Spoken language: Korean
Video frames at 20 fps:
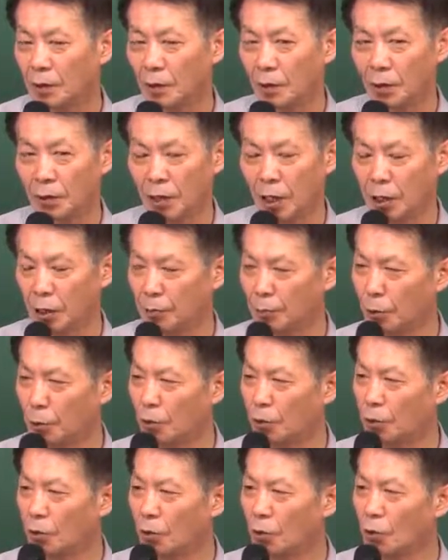예를
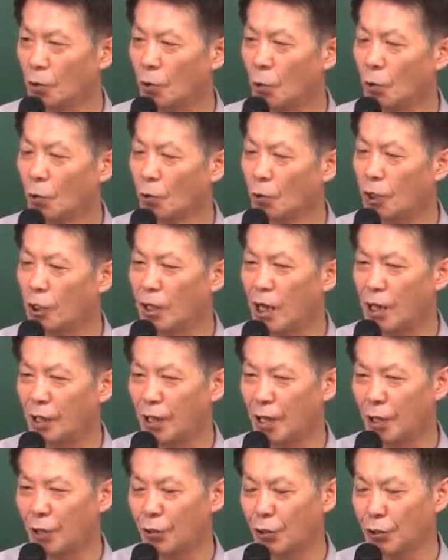들면, 고용인에
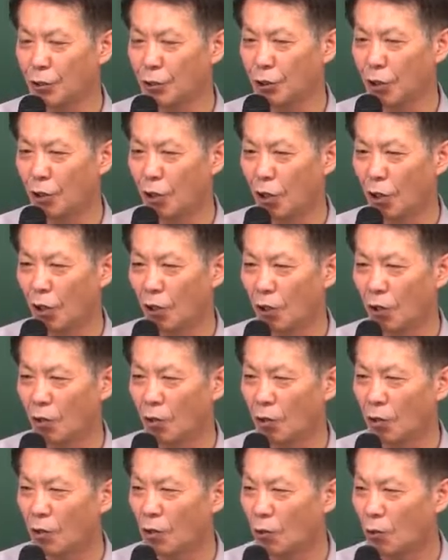대해서는요,
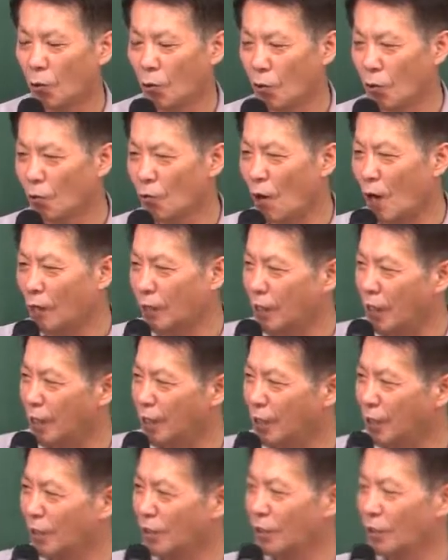고용관계
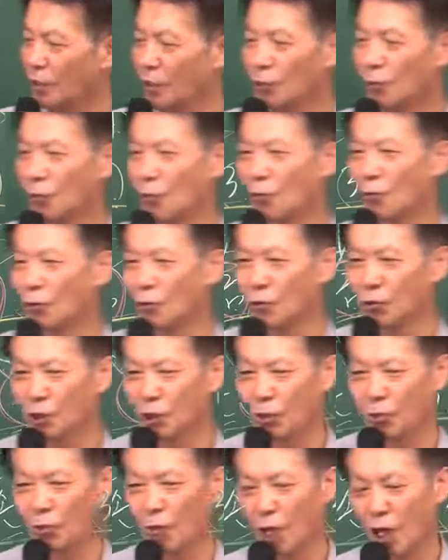
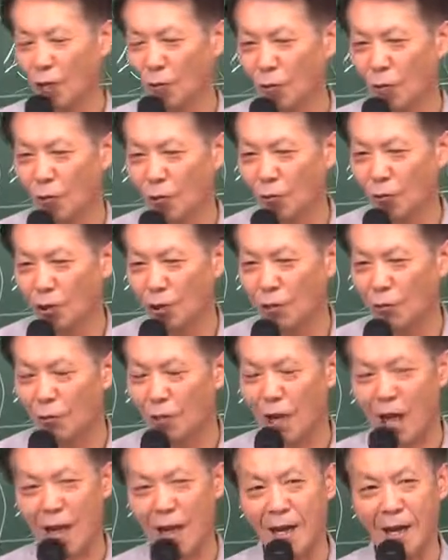종료신고나
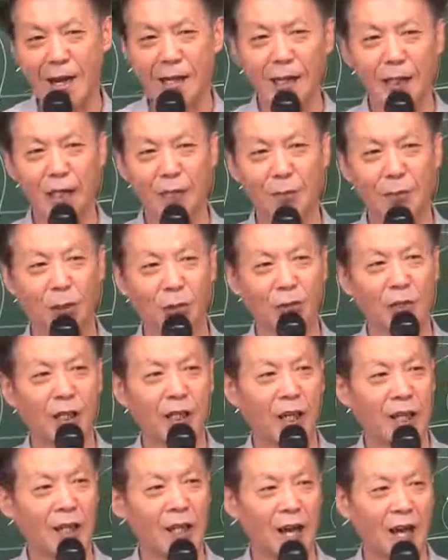고용신고를 안 하게 되면 어떻게
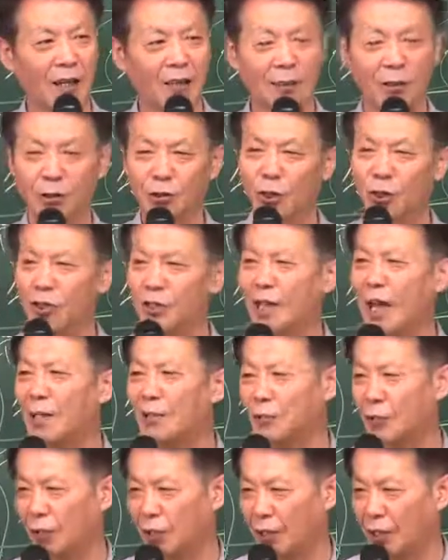되냐? 써있다,
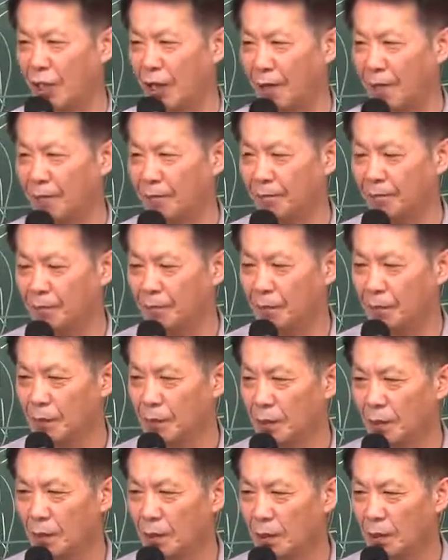안 써있다?
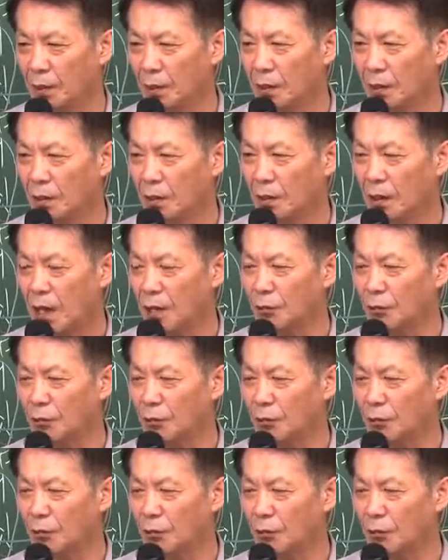안